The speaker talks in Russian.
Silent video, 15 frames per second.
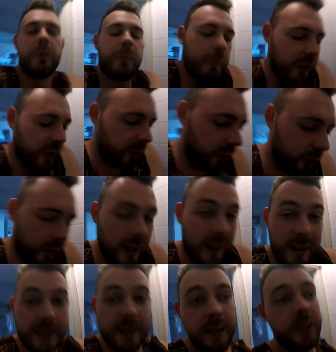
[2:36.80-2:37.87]
но по приколу
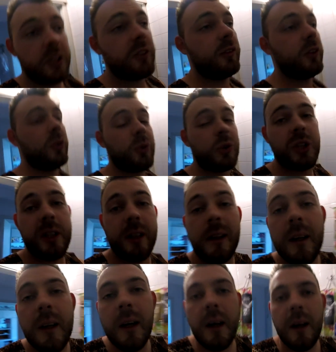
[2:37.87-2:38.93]
реально, стоишь в душе,